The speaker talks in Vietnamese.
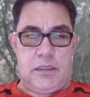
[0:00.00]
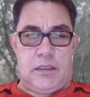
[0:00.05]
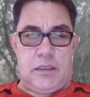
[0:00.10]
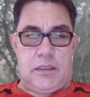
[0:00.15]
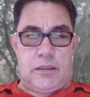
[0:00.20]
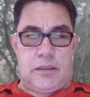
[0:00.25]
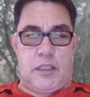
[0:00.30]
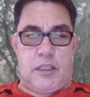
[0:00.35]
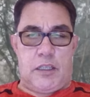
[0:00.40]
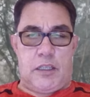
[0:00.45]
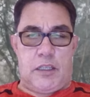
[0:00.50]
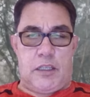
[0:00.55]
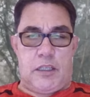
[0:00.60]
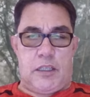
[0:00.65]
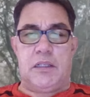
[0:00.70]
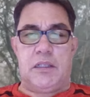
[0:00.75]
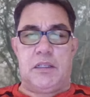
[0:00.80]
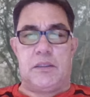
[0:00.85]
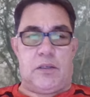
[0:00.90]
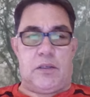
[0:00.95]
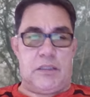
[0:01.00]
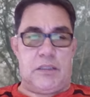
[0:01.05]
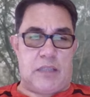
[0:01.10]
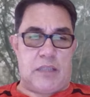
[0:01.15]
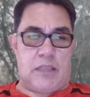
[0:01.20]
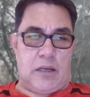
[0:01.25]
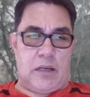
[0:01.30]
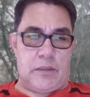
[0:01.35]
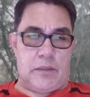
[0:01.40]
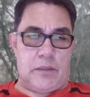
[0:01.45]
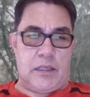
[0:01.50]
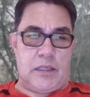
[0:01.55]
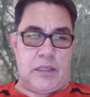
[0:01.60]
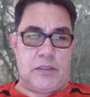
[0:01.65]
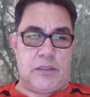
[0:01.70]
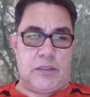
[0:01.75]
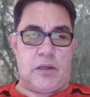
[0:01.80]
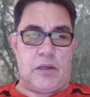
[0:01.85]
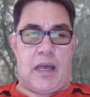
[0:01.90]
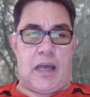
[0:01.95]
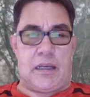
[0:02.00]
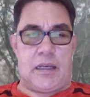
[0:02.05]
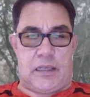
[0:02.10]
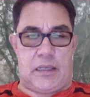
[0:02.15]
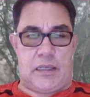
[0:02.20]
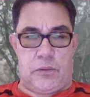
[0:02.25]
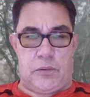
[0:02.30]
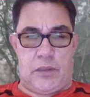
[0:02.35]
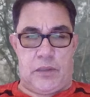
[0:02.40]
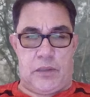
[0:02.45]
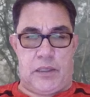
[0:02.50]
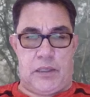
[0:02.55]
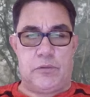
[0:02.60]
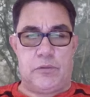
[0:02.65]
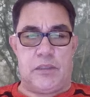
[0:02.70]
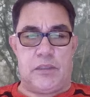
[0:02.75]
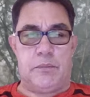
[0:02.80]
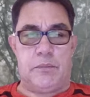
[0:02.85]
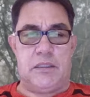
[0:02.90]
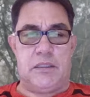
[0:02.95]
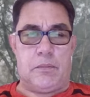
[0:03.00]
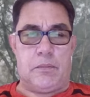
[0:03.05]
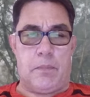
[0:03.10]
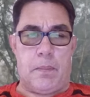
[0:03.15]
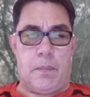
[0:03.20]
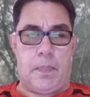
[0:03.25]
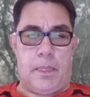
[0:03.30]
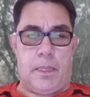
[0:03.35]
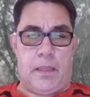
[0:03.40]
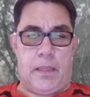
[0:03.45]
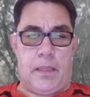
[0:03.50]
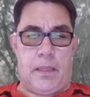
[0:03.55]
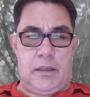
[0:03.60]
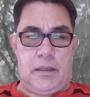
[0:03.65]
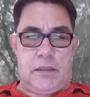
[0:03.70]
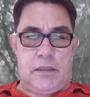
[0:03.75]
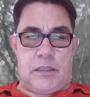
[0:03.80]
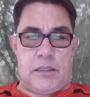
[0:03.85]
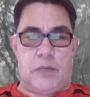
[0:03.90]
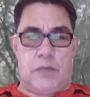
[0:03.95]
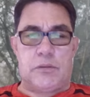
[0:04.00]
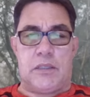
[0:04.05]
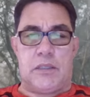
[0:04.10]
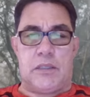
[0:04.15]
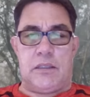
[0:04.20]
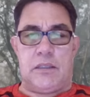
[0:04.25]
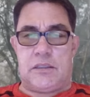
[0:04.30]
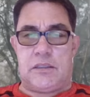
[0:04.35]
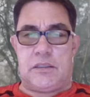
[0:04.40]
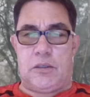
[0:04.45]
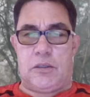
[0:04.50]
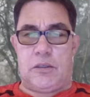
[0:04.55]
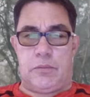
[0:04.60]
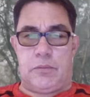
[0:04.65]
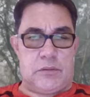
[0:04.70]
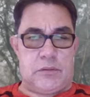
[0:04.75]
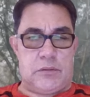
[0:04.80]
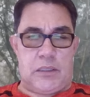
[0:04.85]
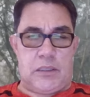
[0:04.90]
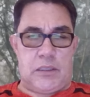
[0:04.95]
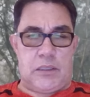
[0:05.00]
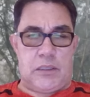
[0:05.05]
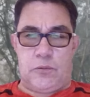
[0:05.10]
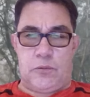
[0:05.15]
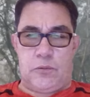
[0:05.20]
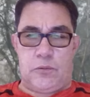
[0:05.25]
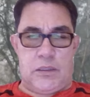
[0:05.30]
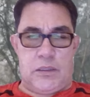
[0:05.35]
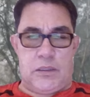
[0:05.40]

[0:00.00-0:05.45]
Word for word: Nhiễm Hương biết nói sao để cho A Kiều hiểu Nhiễm Hương. Tiểu thư không yêu tinh huynh sao?